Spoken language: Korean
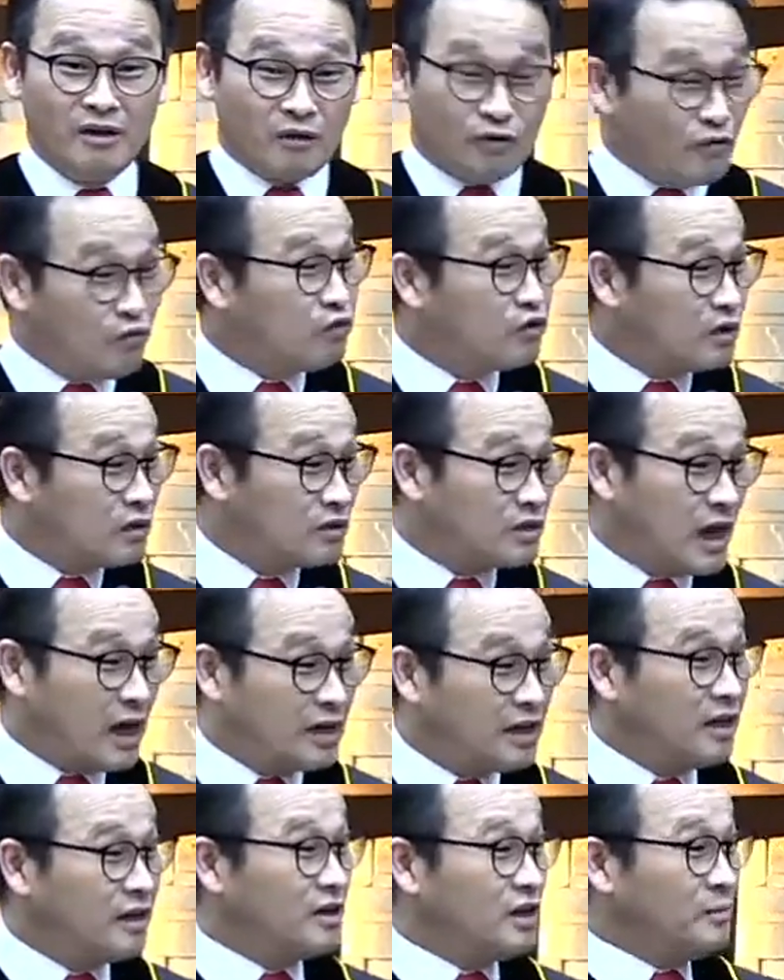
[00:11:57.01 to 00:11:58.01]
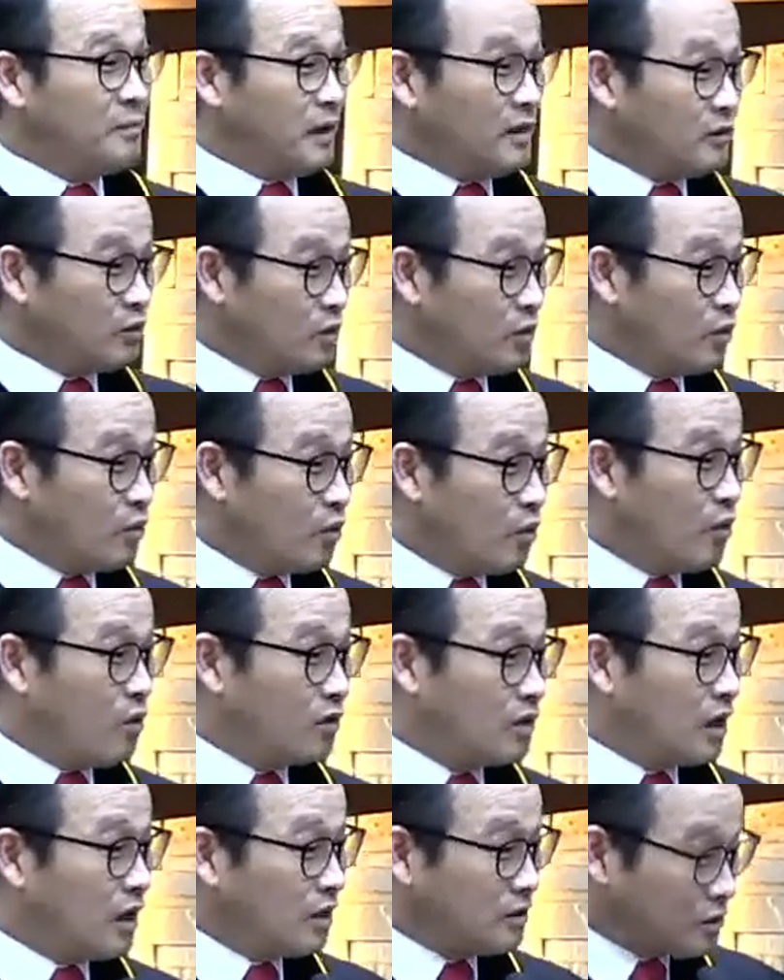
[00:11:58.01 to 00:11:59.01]
그걸 우선 자기네들이 만들어 놓고
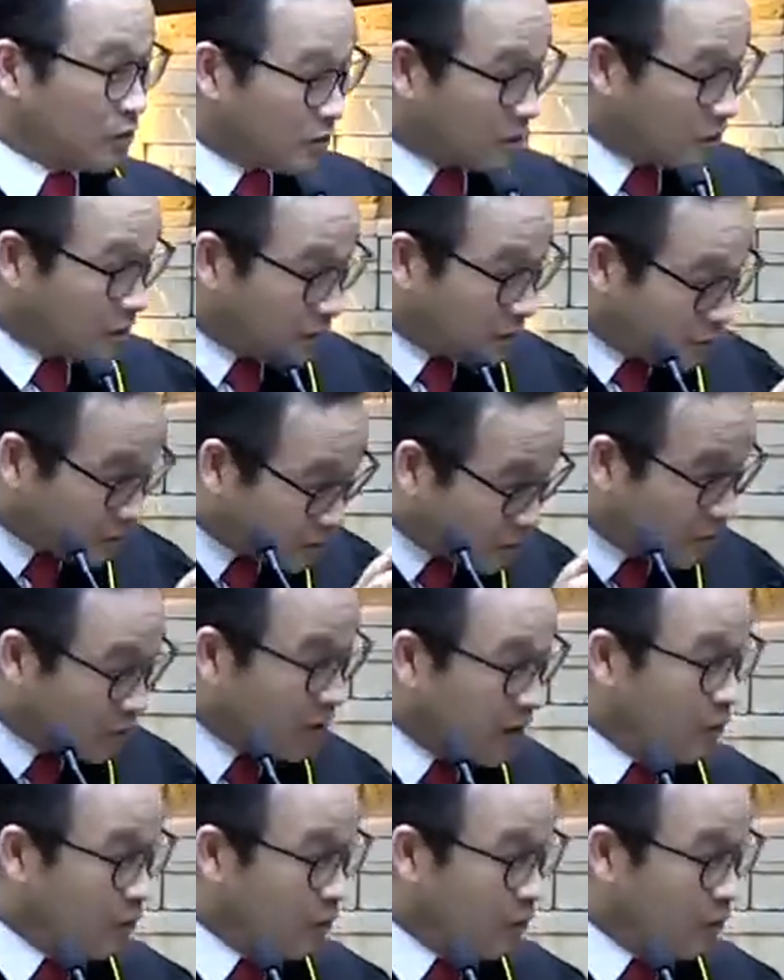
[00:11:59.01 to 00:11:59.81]
거기다가 절을, 절을